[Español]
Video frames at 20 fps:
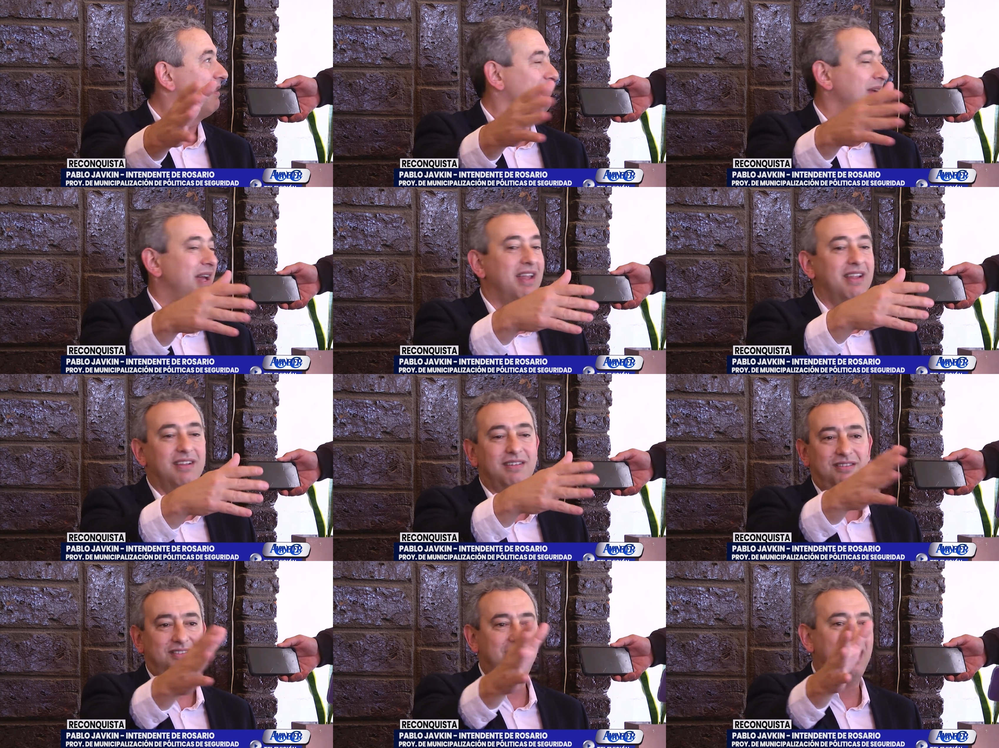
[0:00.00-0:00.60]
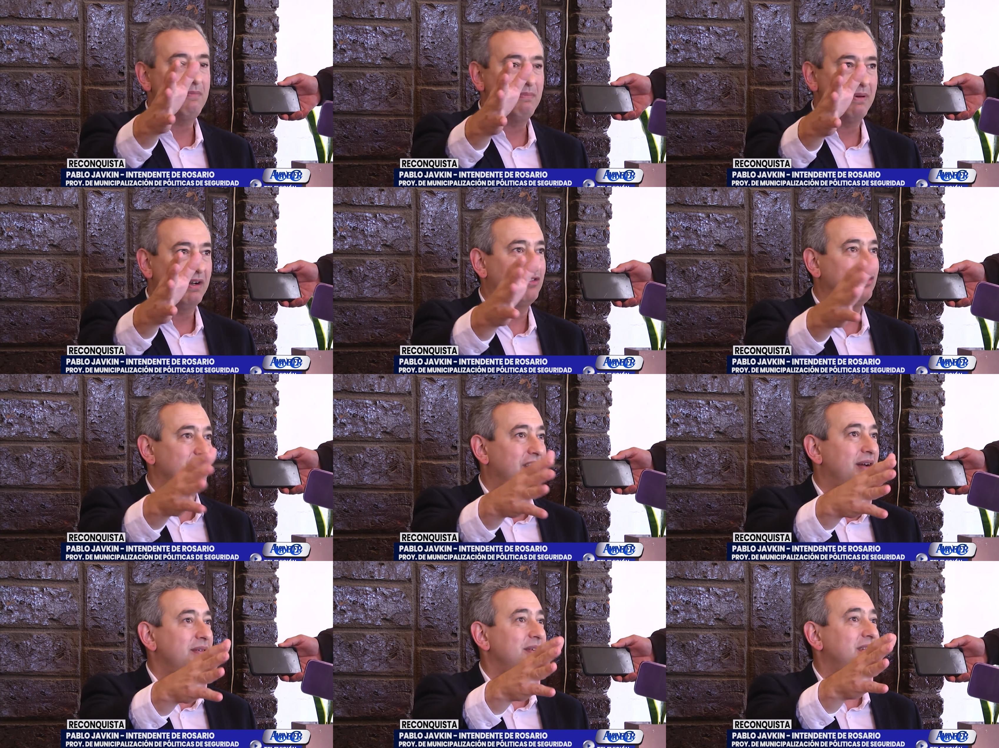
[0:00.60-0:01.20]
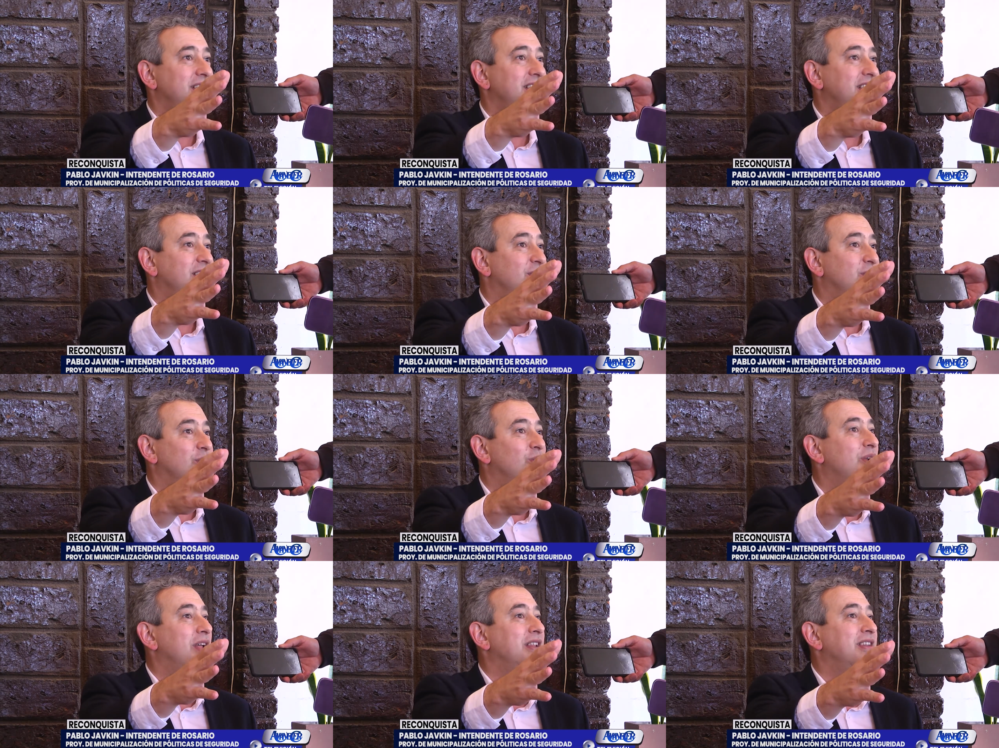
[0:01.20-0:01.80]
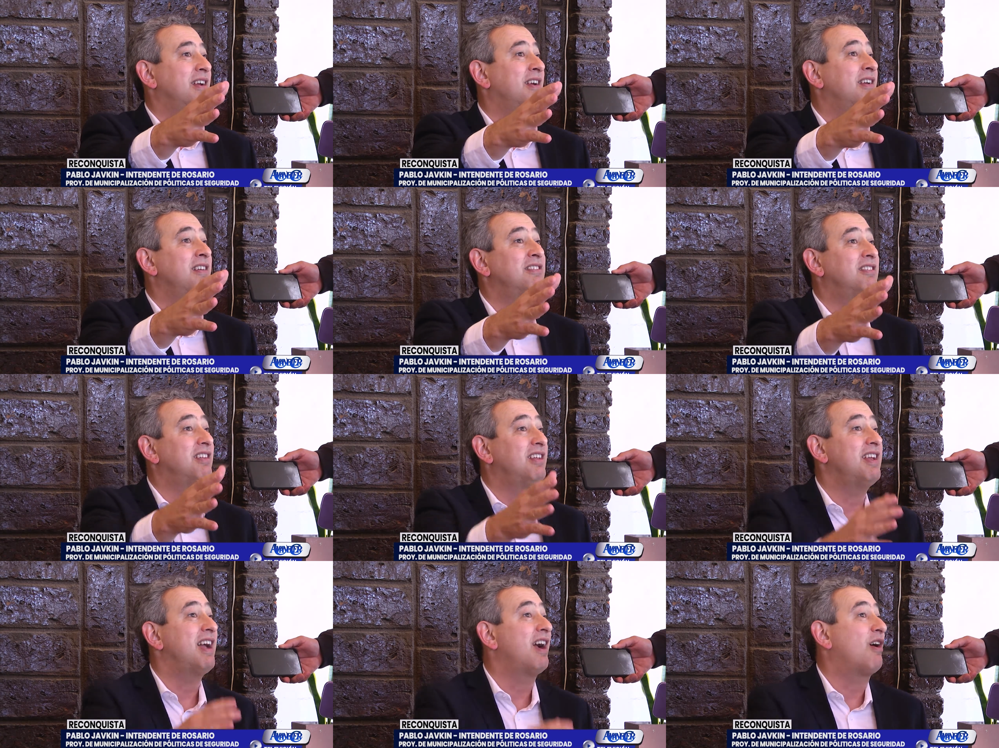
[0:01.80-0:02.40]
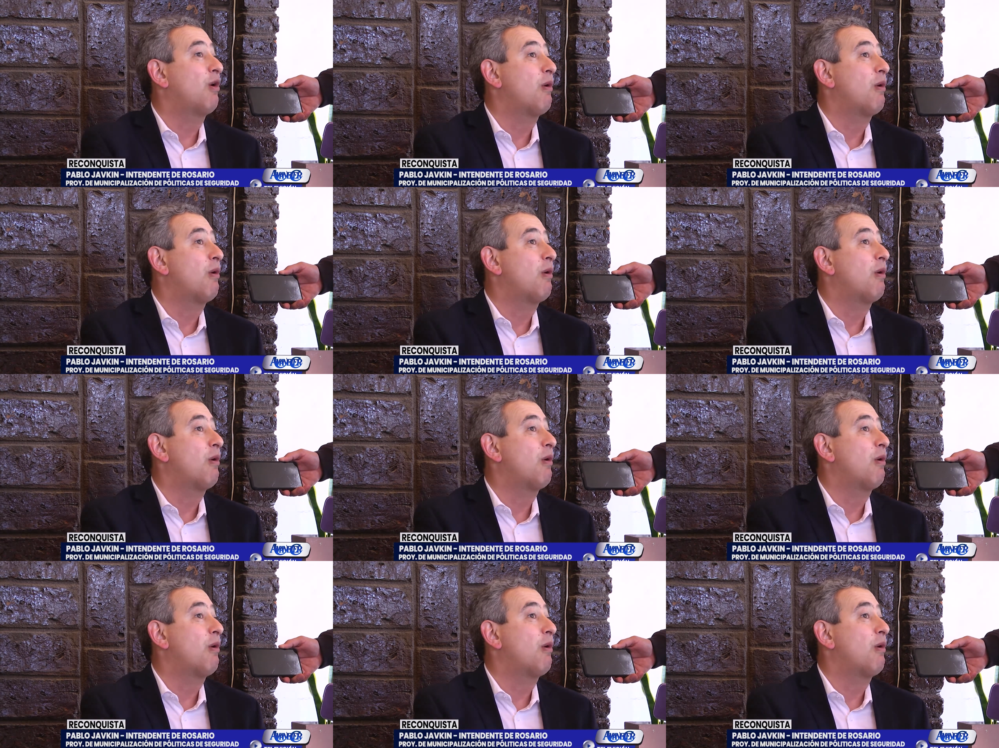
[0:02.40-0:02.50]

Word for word: había seis personas vendiendo durante 15 días